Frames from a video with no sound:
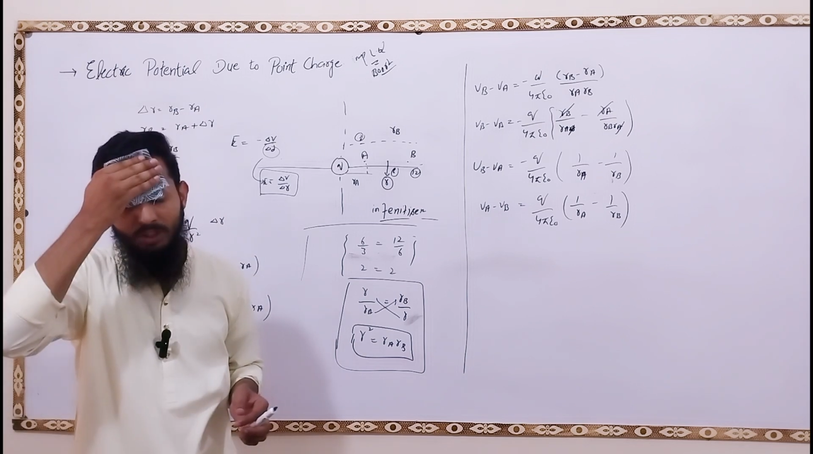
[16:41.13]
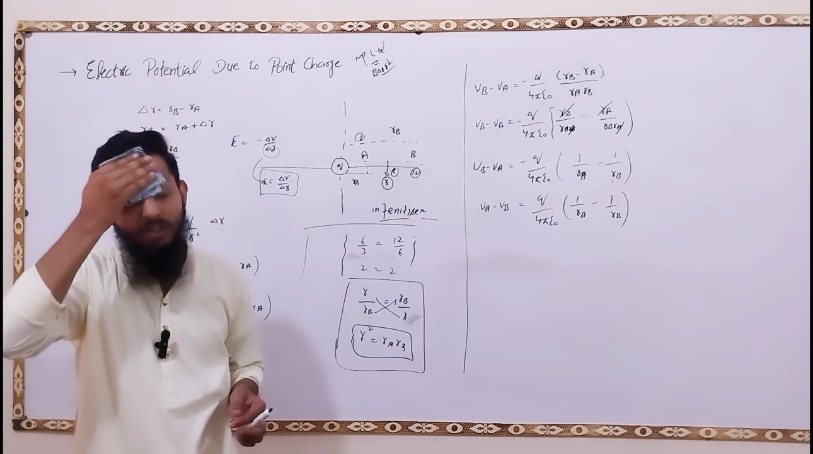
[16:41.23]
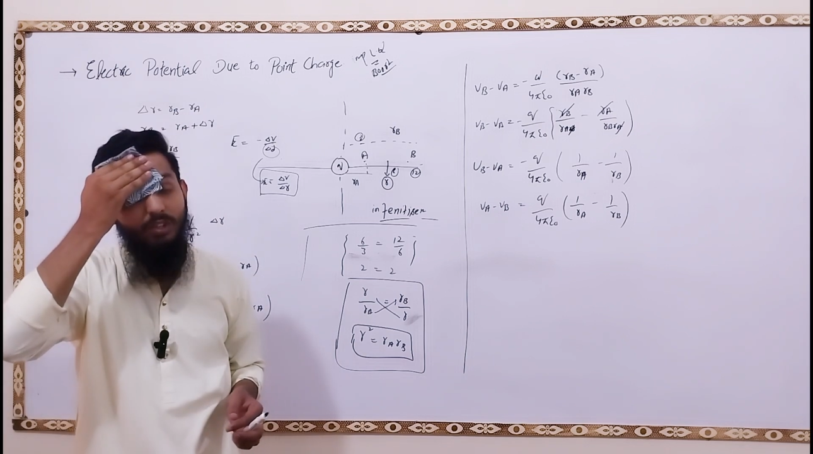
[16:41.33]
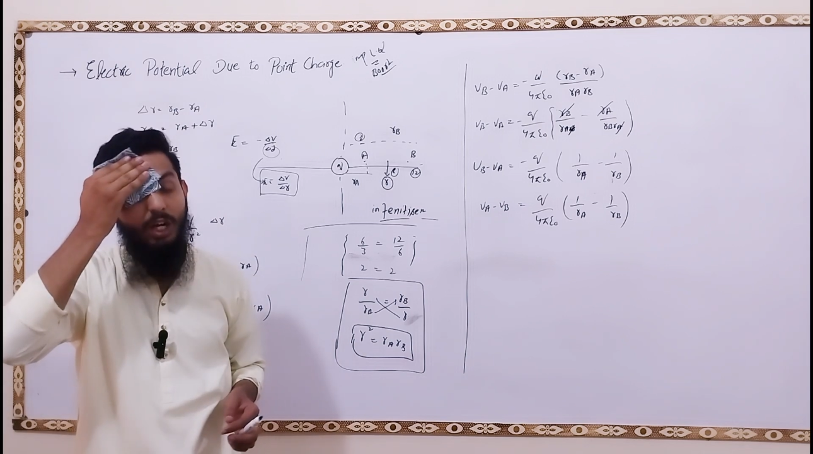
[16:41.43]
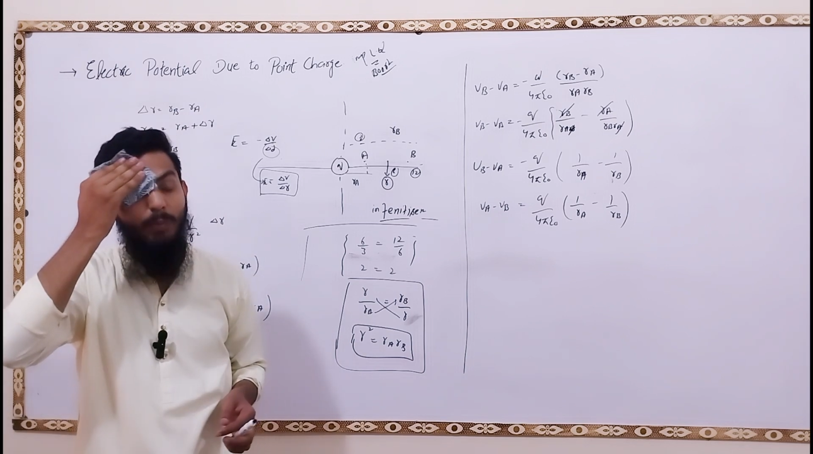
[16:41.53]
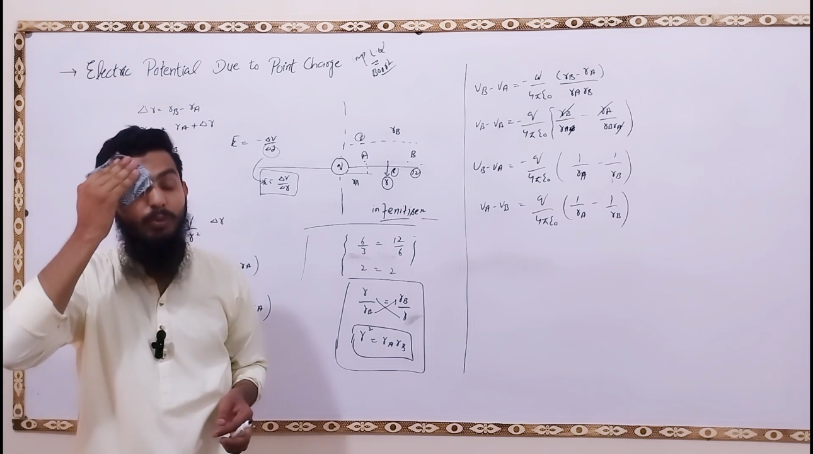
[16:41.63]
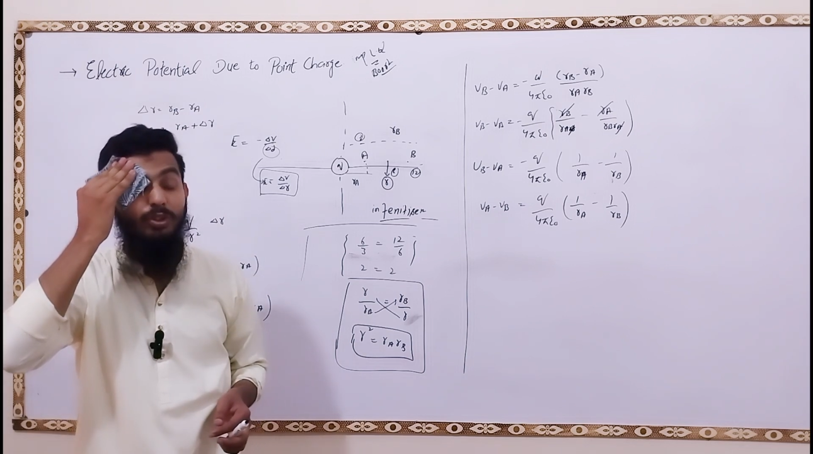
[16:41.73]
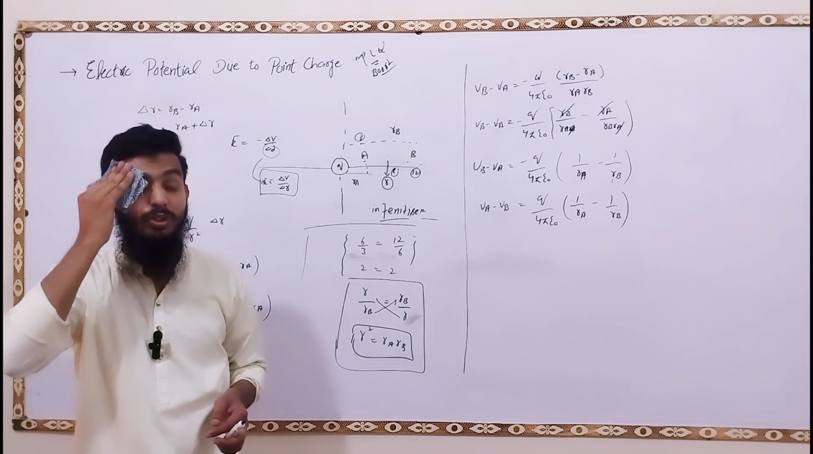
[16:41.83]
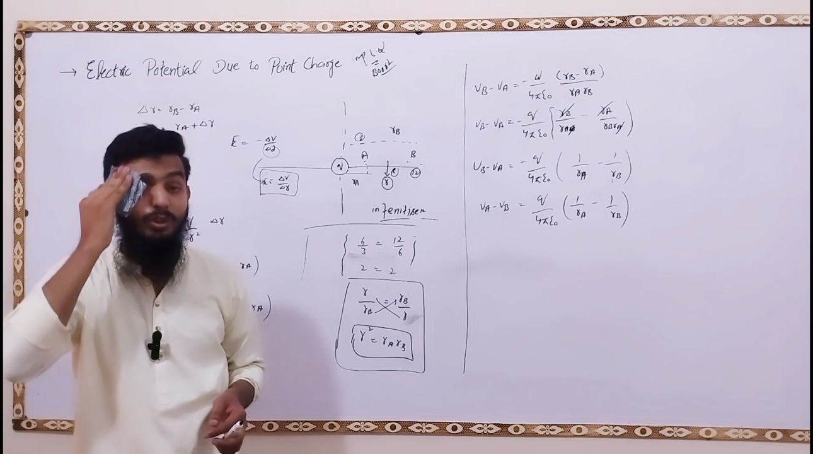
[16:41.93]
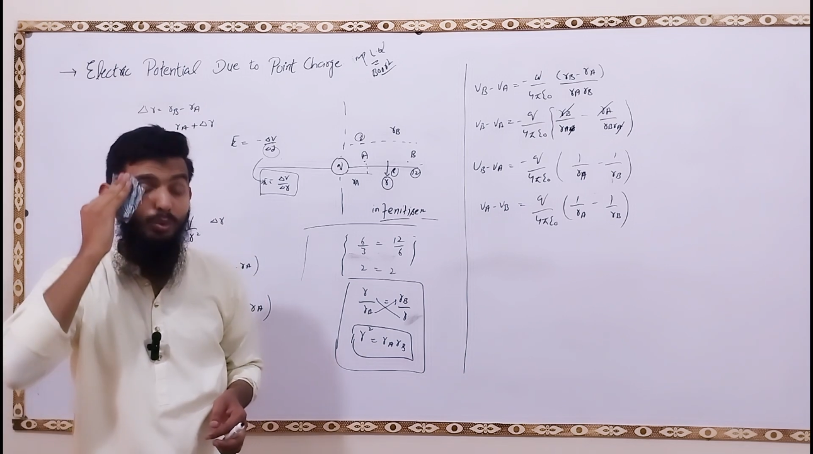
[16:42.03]
मींस आपको
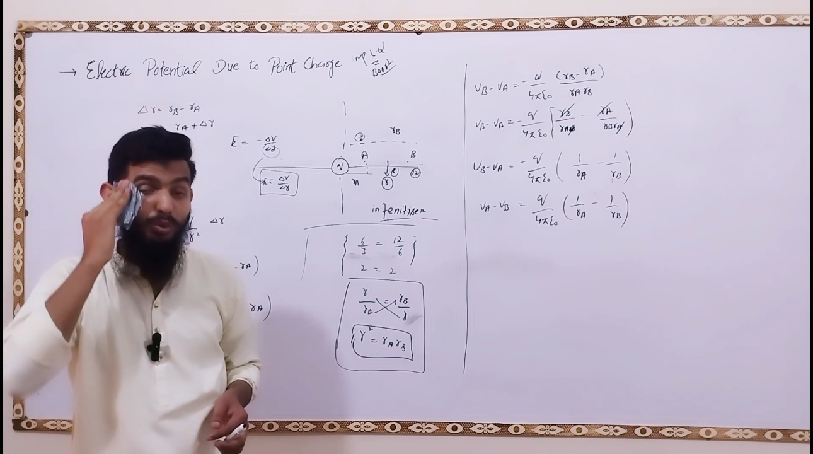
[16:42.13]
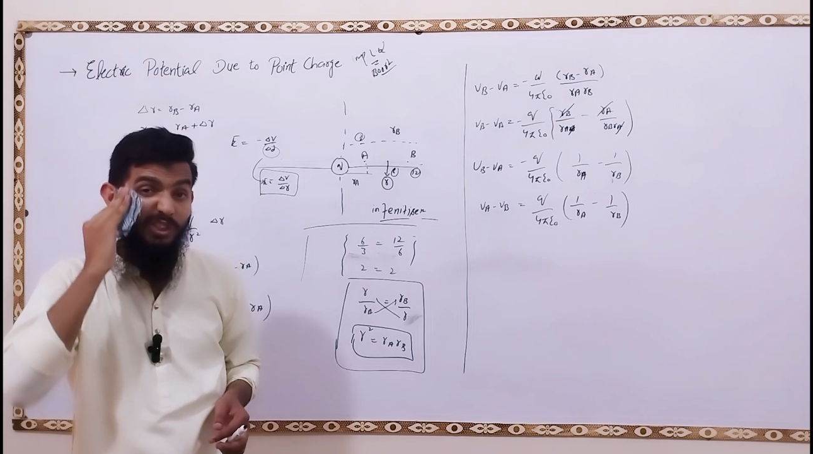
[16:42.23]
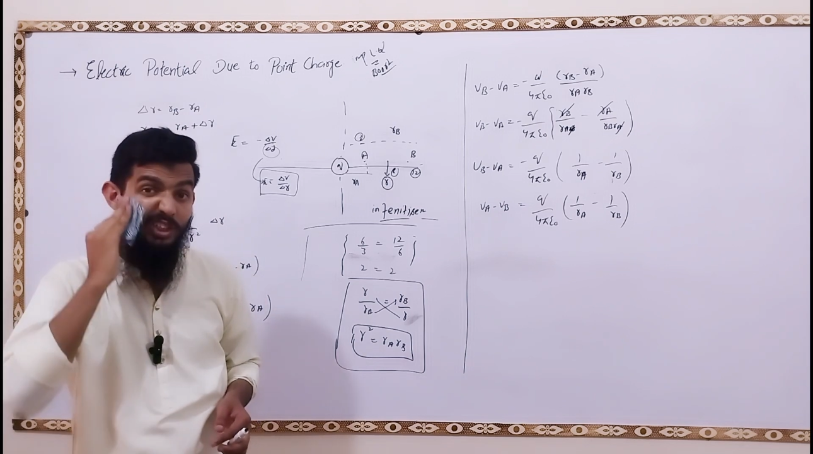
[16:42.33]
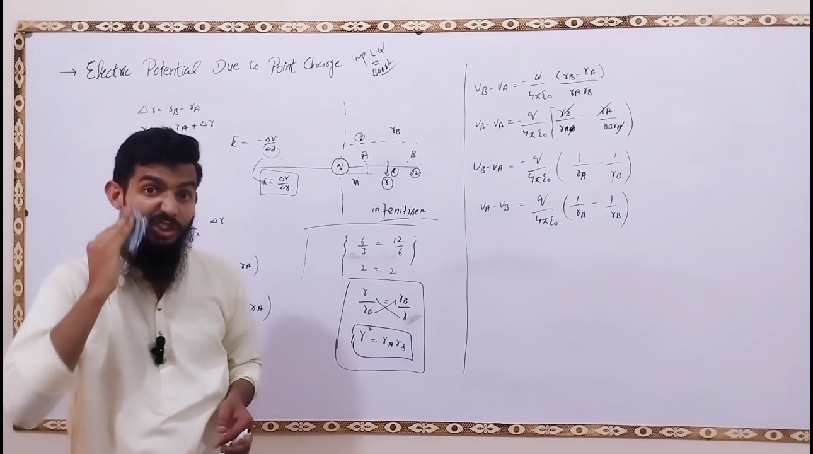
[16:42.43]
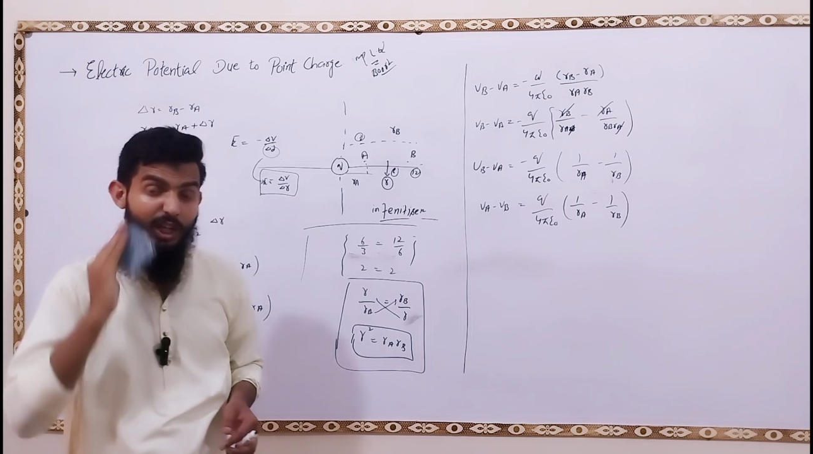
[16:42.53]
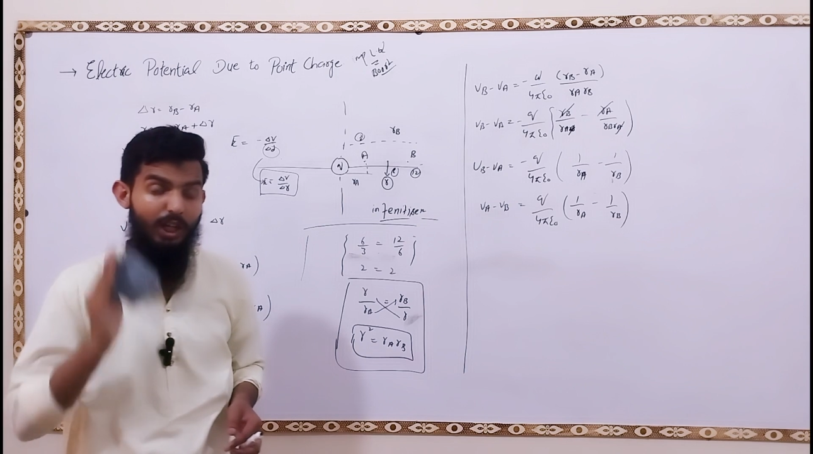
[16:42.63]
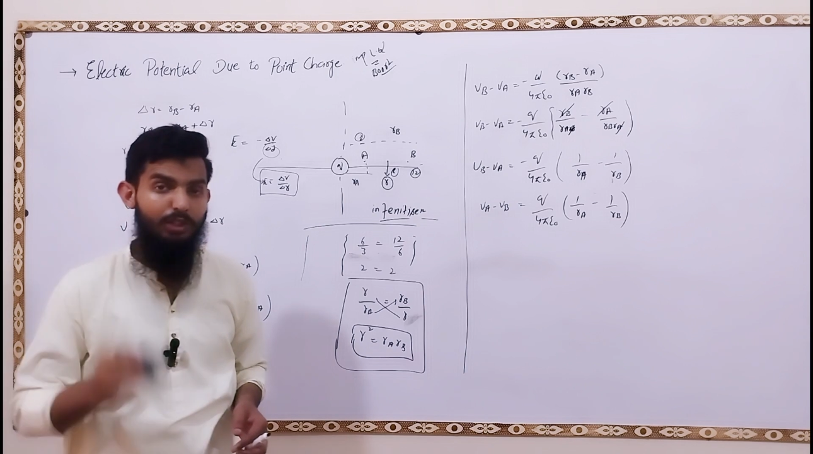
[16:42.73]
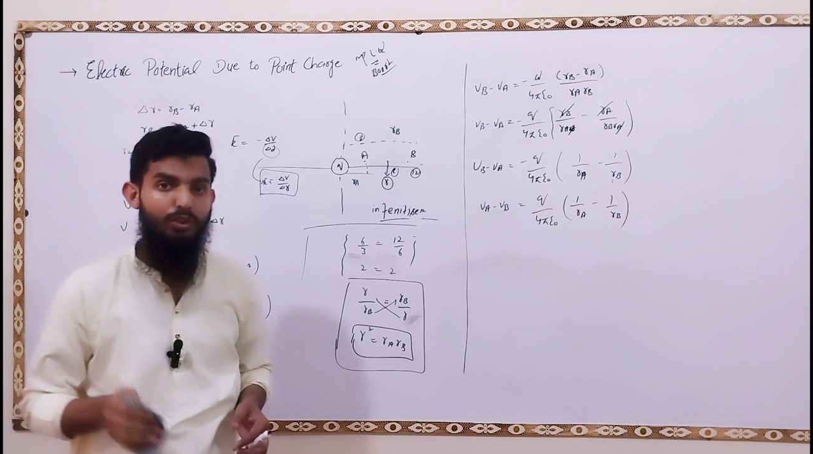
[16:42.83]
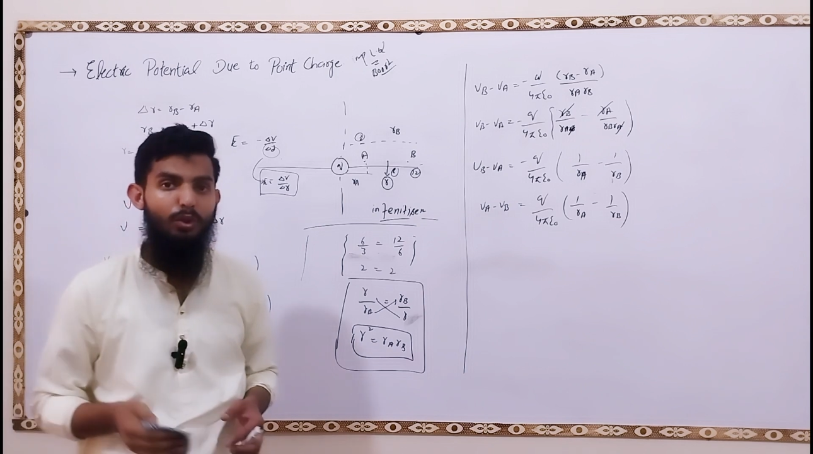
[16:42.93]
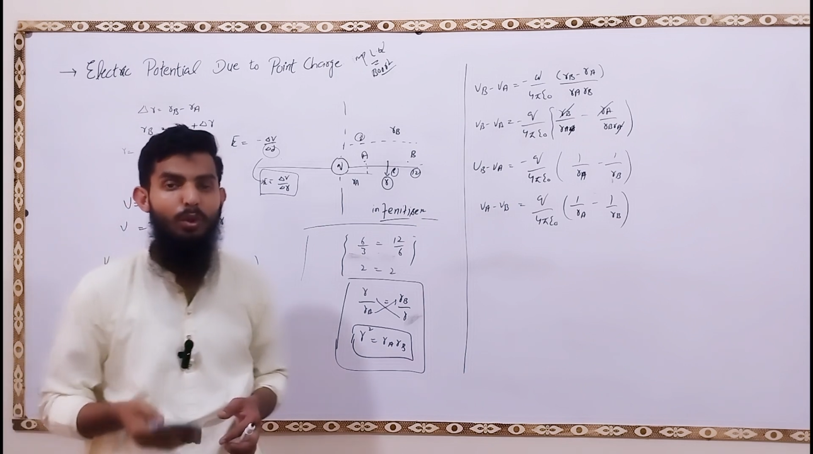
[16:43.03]
किसी दूसरे
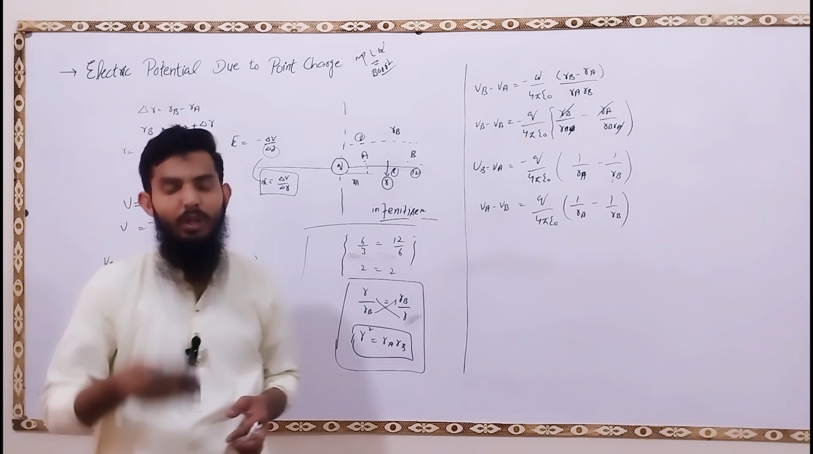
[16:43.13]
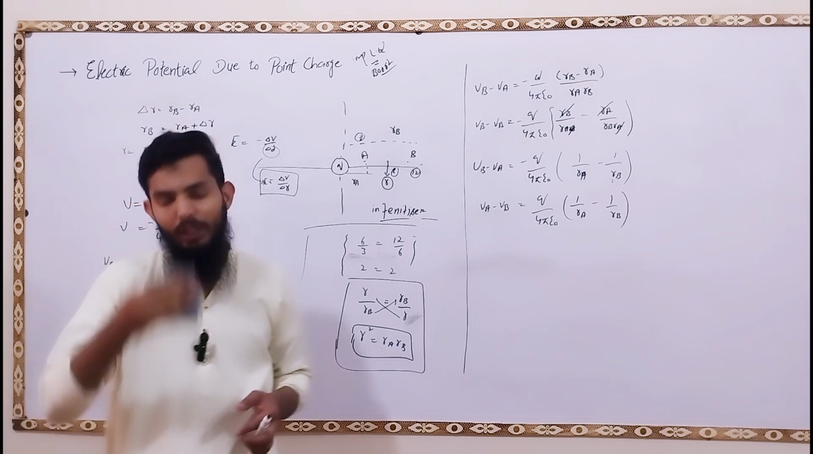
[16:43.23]
चार्ज को